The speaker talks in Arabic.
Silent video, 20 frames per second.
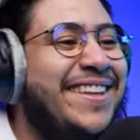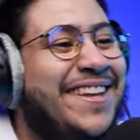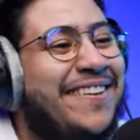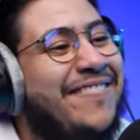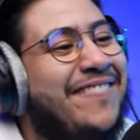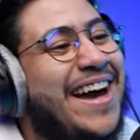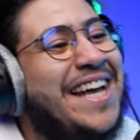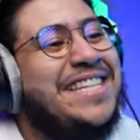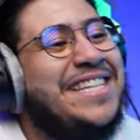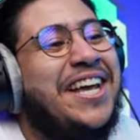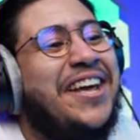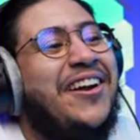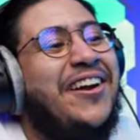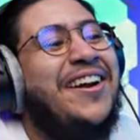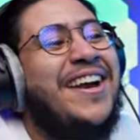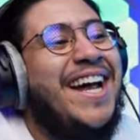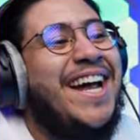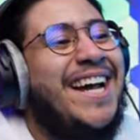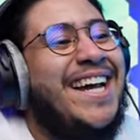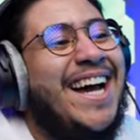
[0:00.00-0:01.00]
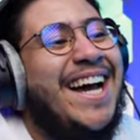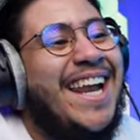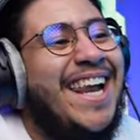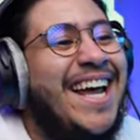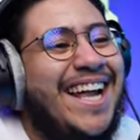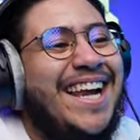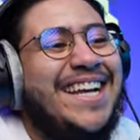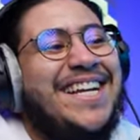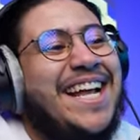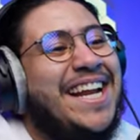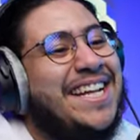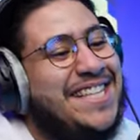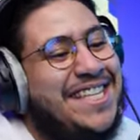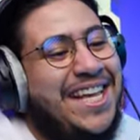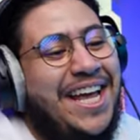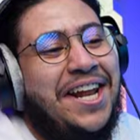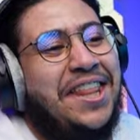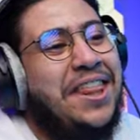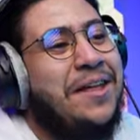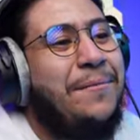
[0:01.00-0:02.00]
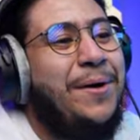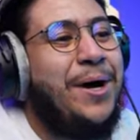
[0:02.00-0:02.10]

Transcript: ودي فايز كرول يا عيال علشان استعرضه